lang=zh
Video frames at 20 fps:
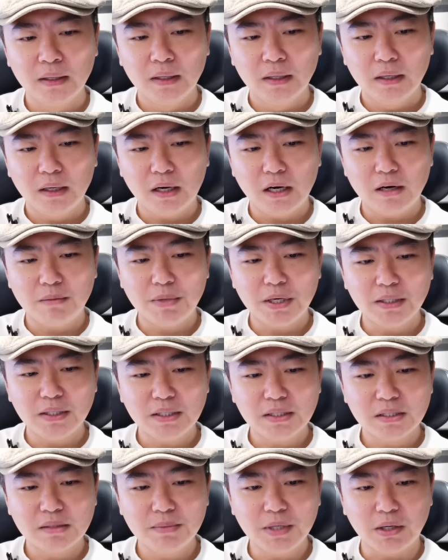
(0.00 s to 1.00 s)
阿尔巴尼
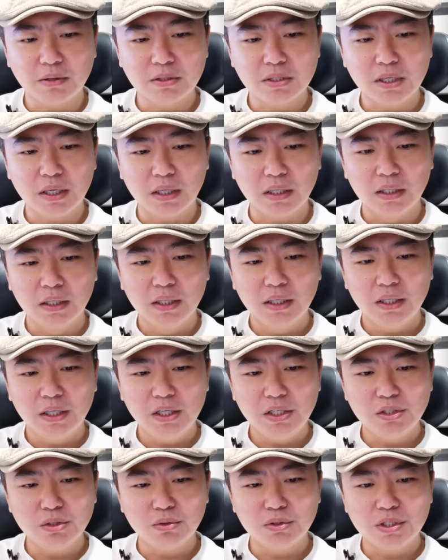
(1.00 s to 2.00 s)
斯表示：“啊，一
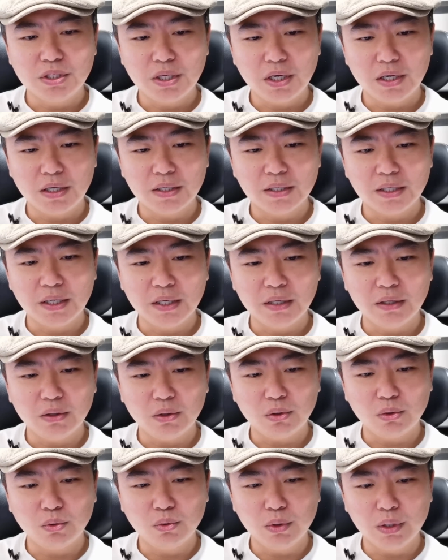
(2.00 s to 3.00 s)
九七二年
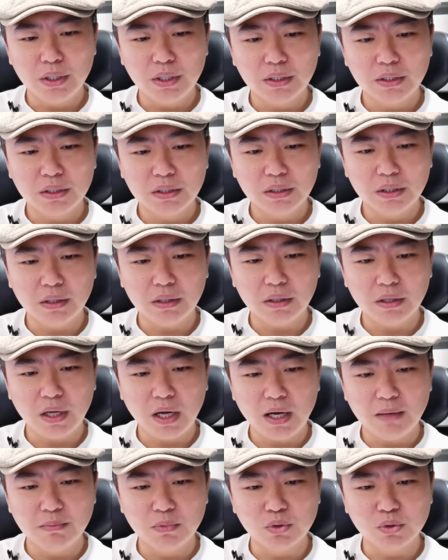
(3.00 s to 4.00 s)
惠特
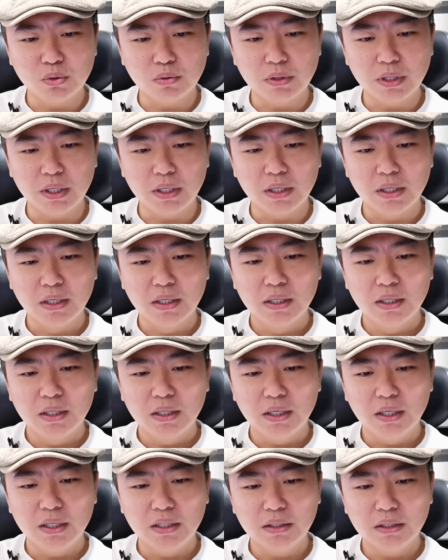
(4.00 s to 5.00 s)
拉姆总理
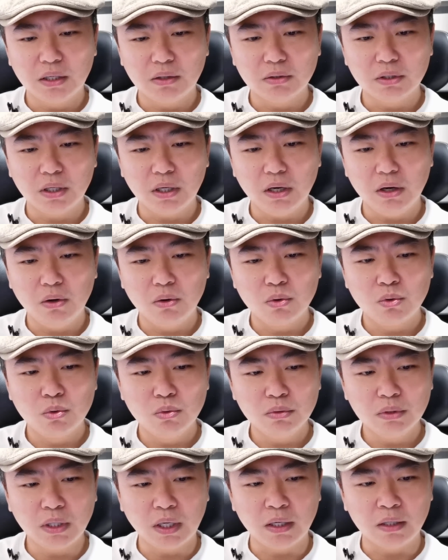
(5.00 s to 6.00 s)
领导的澳
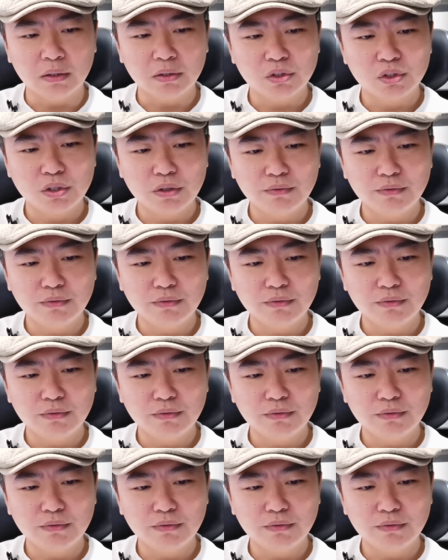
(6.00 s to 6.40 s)
工党政